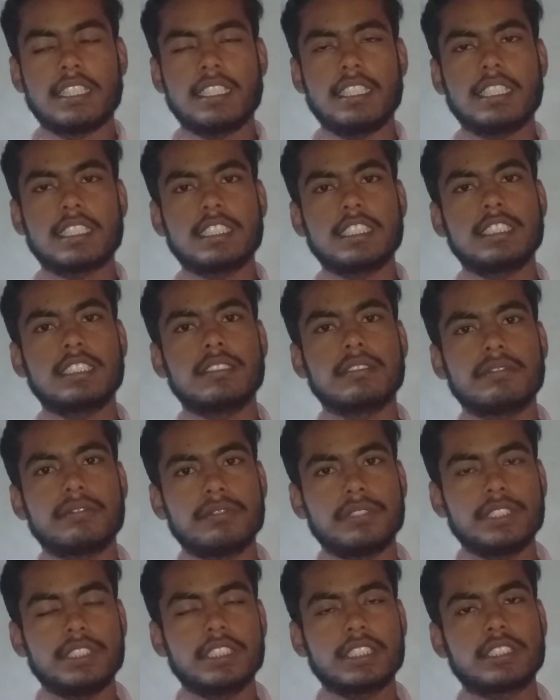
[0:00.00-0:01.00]
लेकिन
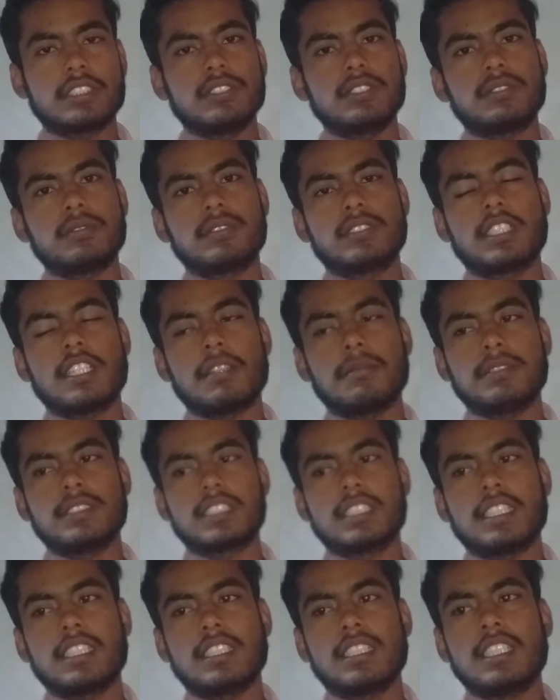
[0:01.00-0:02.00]
फिजिक्स का
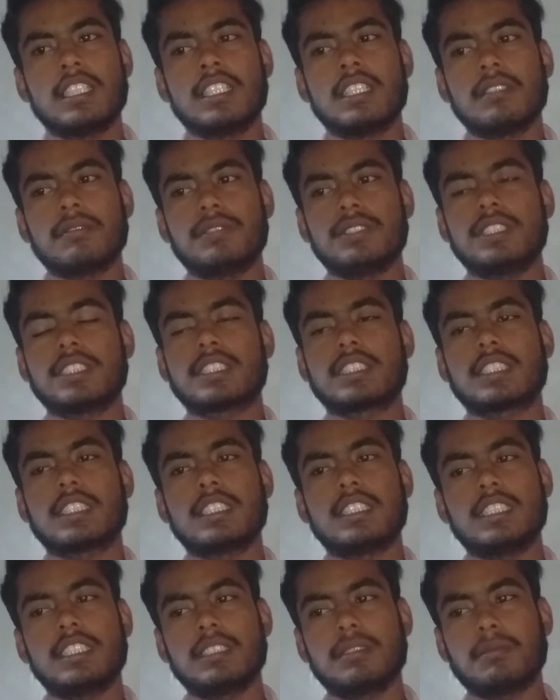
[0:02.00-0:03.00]
विषय फिजिक्स के
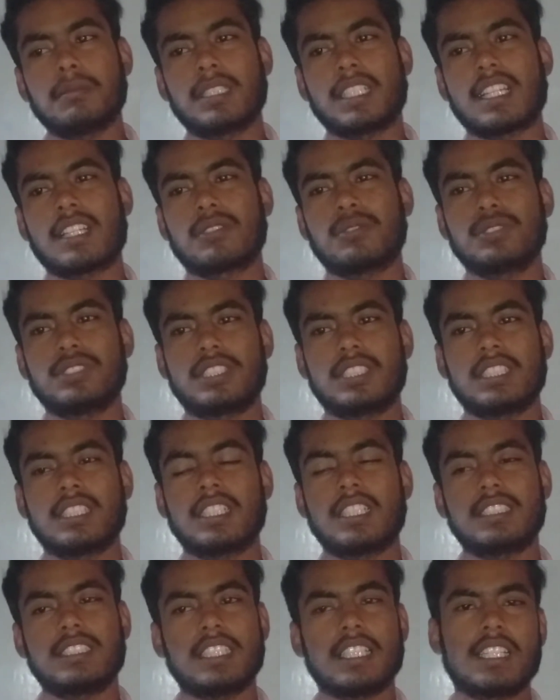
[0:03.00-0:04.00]
दिन मेरा कुछ
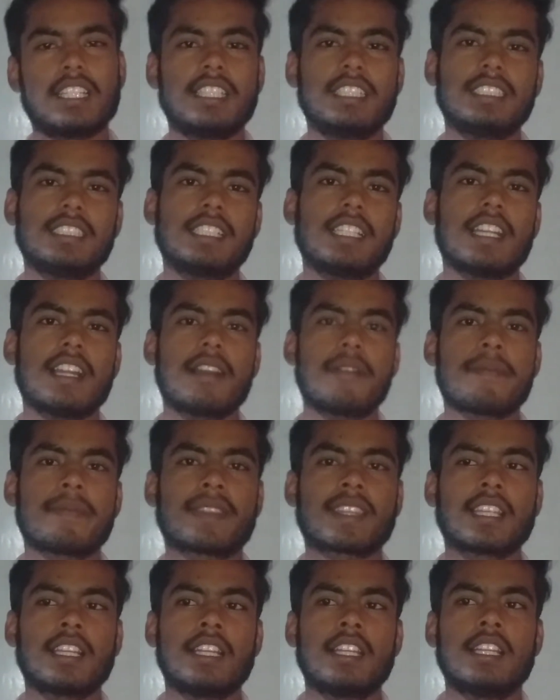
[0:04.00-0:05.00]
अच्छा नहीं गया
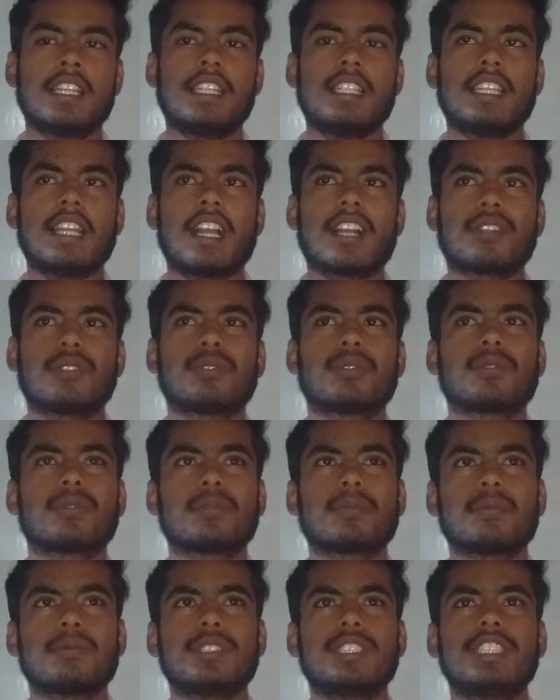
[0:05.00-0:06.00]
या
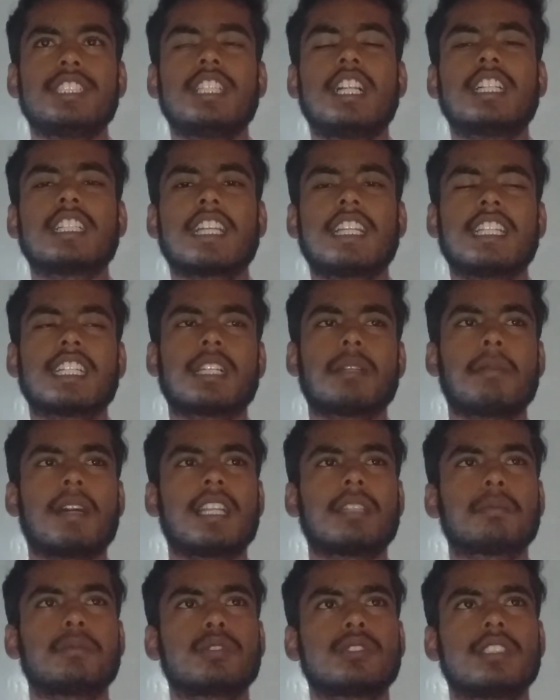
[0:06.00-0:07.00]
रिजल्ट आने के
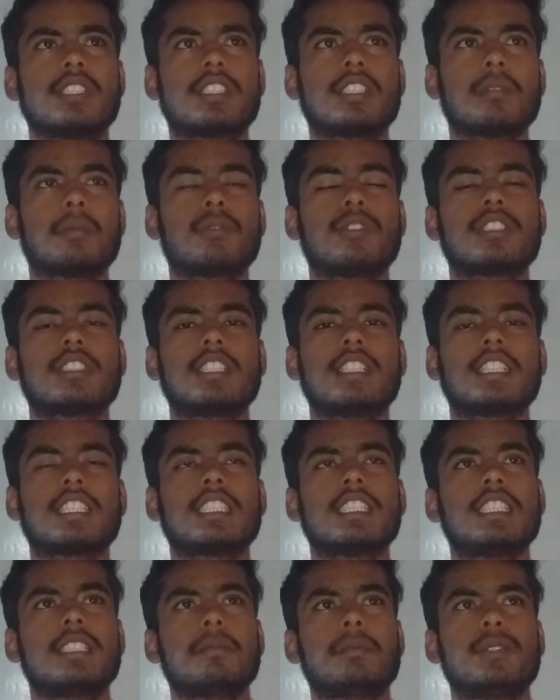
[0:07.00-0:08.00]
बाद पूछने तो बोलते हैं
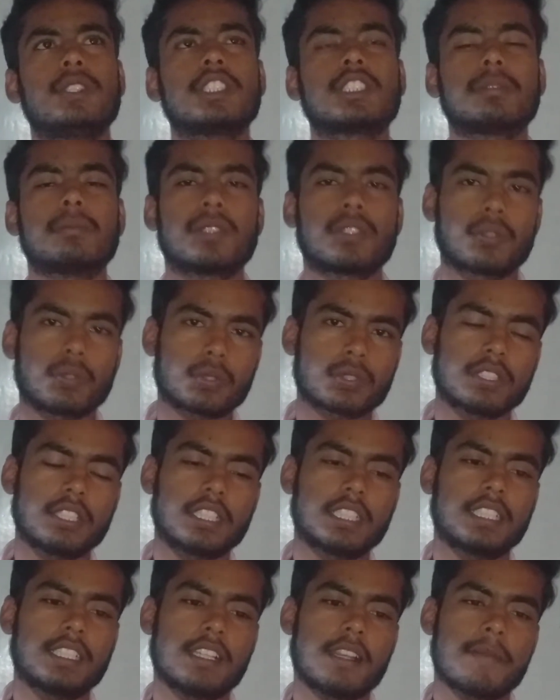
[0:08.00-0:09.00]
कि फिजिक्स में क्रॉस
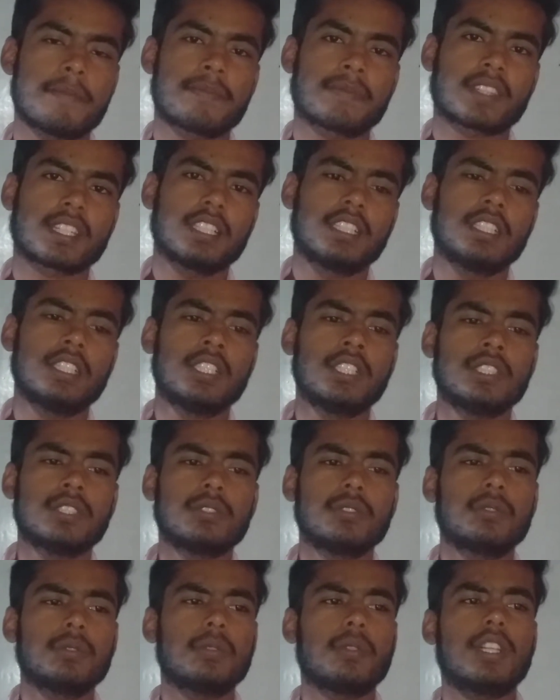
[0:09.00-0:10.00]
लग गया
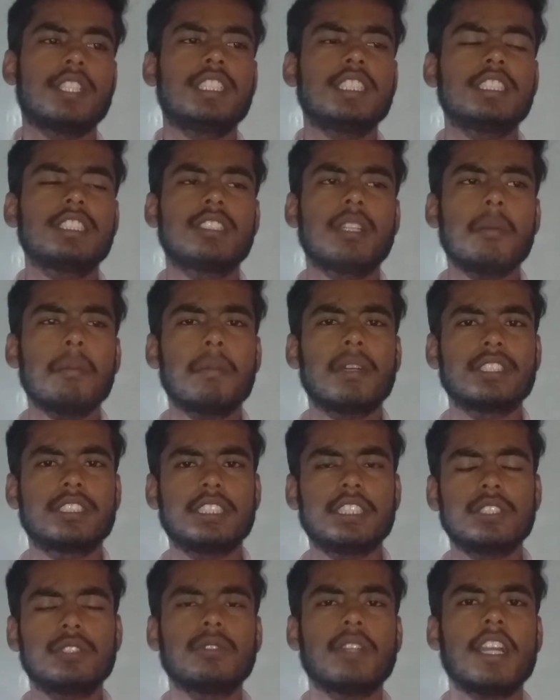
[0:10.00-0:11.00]
तो अधिकतम
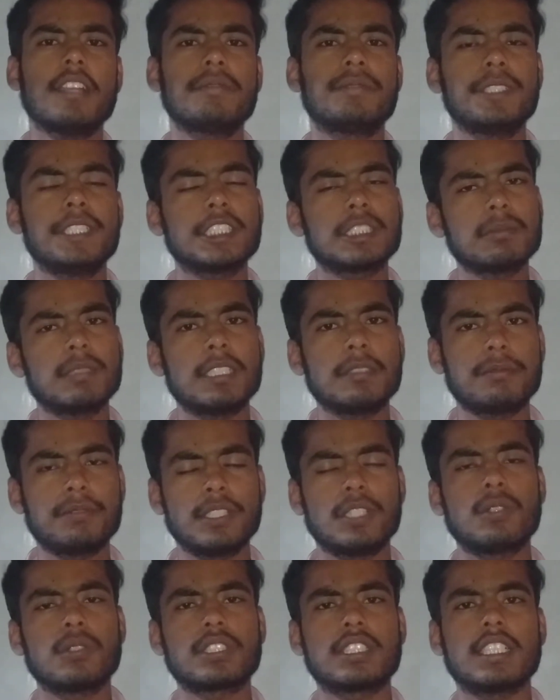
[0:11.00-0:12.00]
बच्चे जो है फिजिक्स में
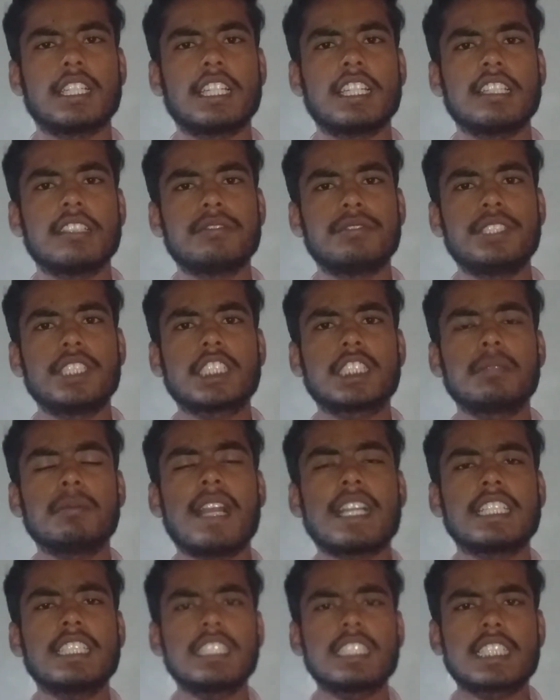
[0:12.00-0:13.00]
फेल होते हैं फिजिक्स में
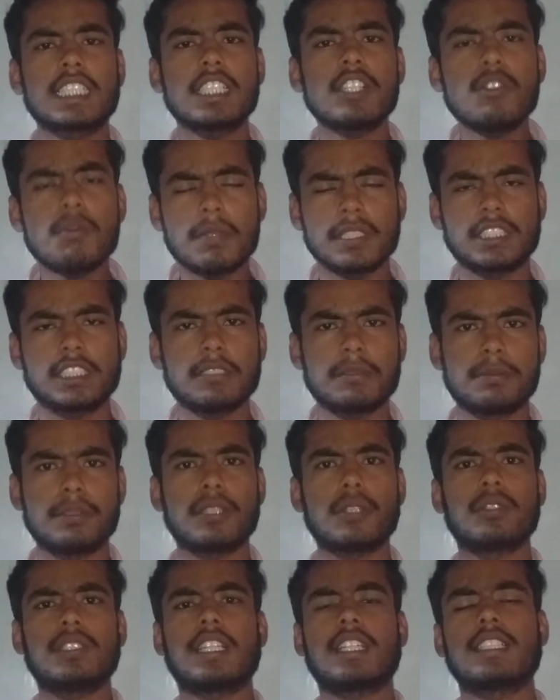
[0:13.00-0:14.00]
आखिर क्यों बच्चे फेल
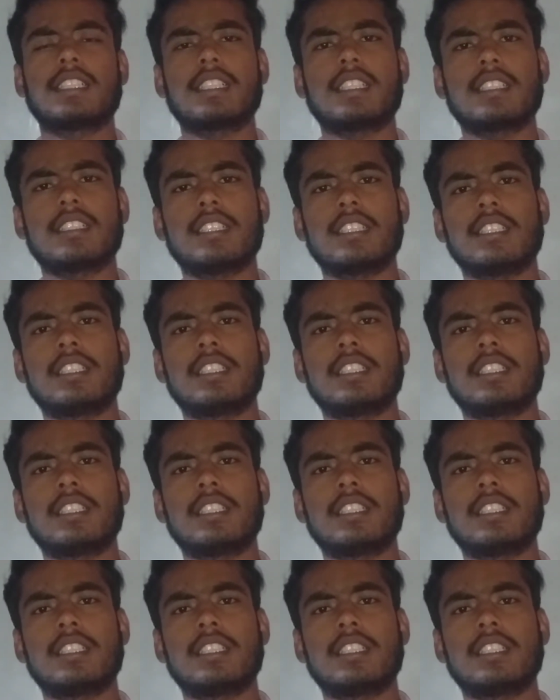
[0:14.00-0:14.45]
हो जाते हैं